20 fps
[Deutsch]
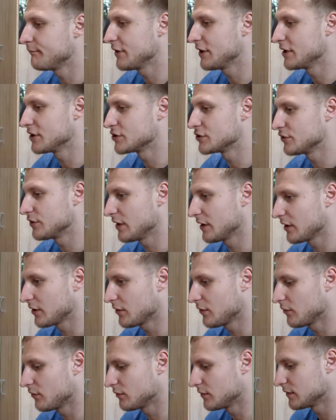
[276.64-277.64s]
schön den
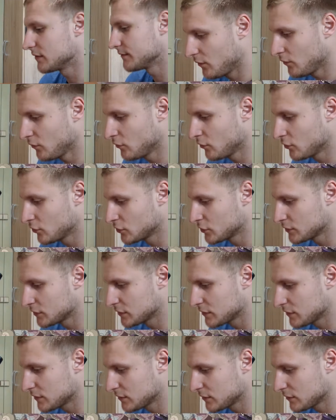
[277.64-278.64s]
Code.
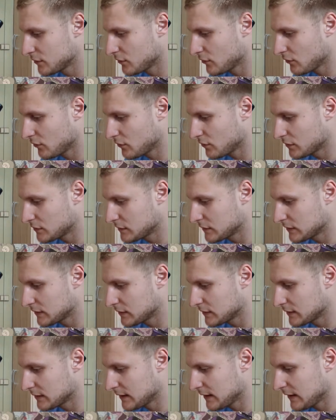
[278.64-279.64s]
Unos, dos,
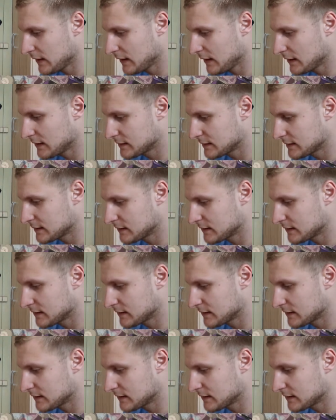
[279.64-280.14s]
tres.